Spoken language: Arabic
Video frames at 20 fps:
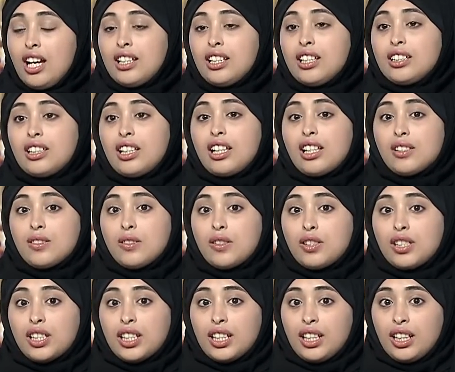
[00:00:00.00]
أنا
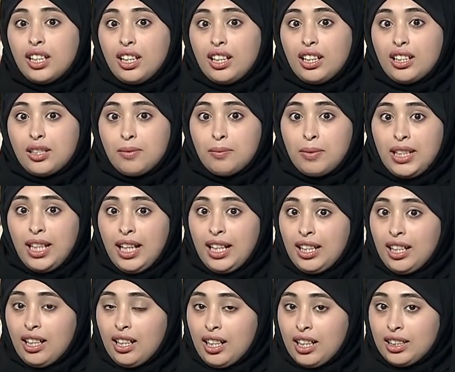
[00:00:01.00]
تخصصي قسم
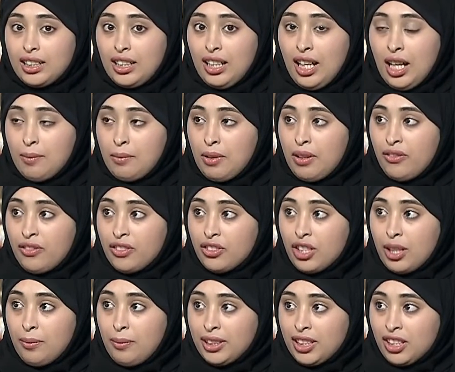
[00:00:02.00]
العلاقات العامة في
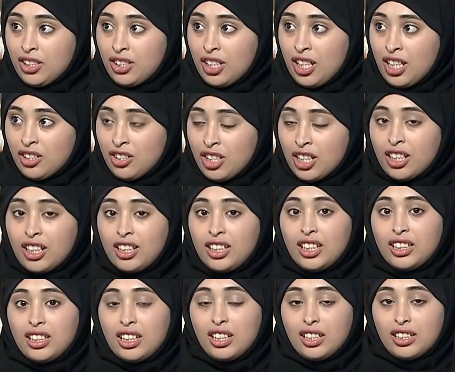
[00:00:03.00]
جامعة الشارقة
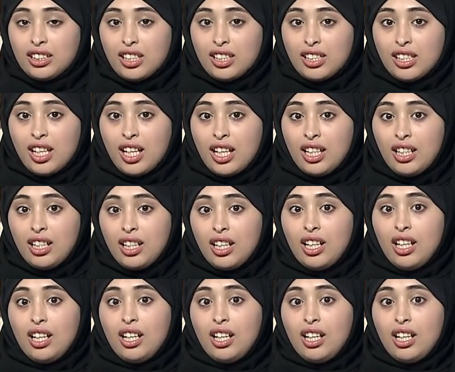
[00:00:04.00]
كلية الاتصال